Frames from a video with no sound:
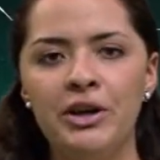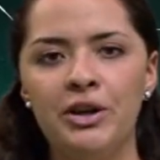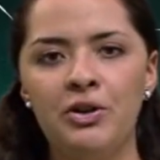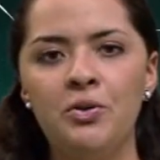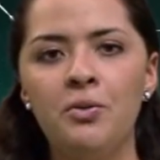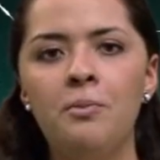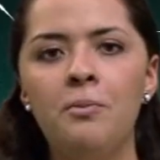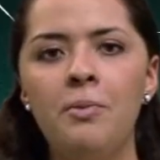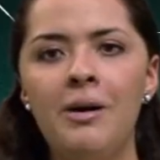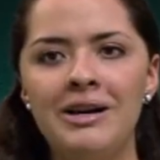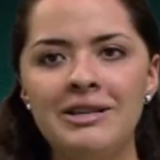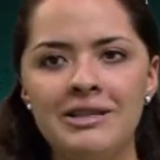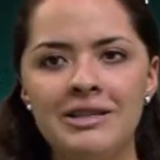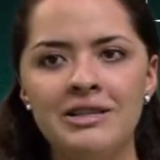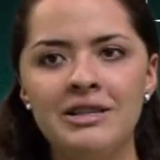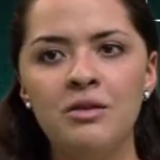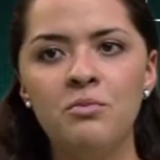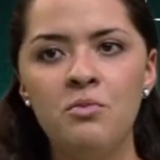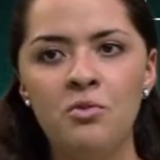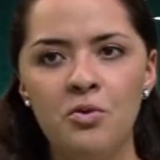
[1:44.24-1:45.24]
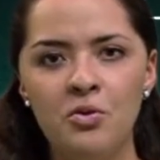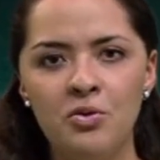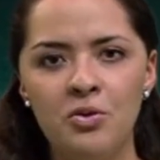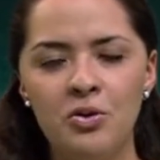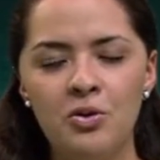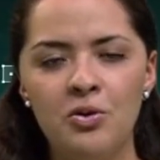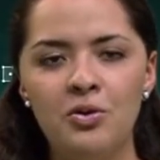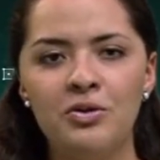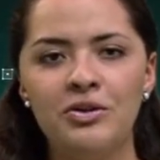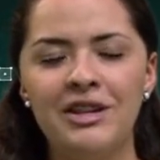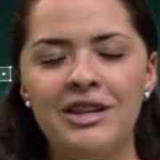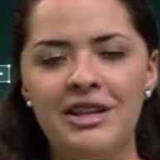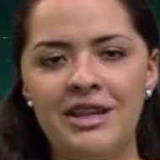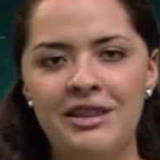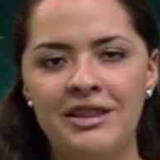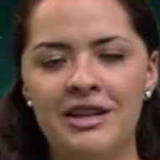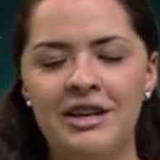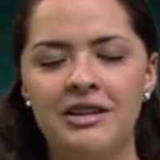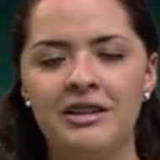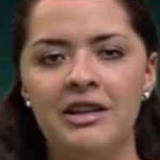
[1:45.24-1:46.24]
que tú pasas el módulo te
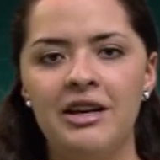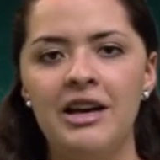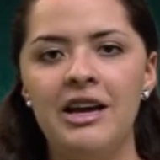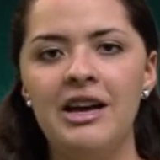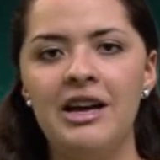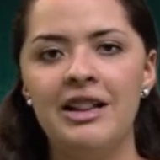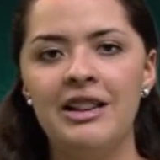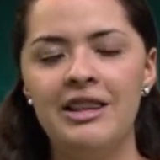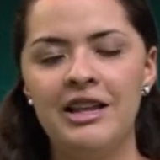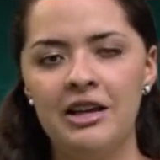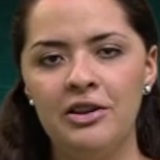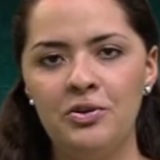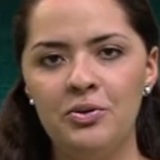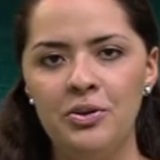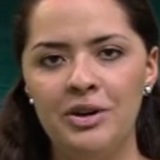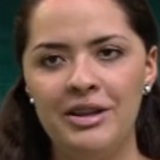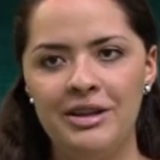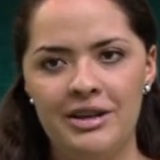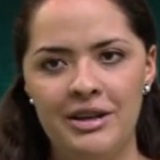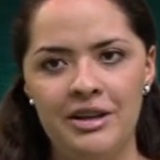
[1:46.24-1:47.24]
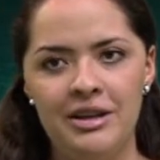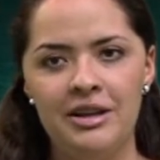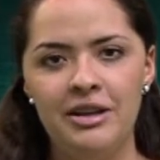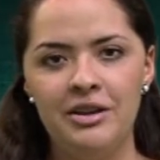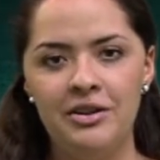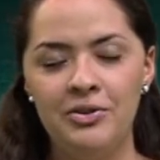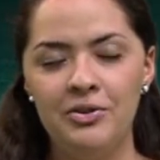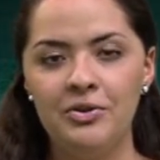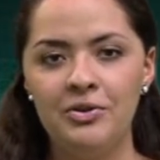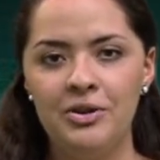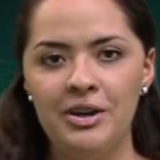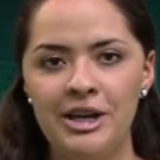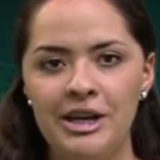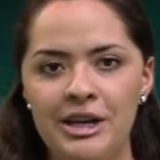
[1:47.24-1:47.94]
detecta el dato que tiene dentro de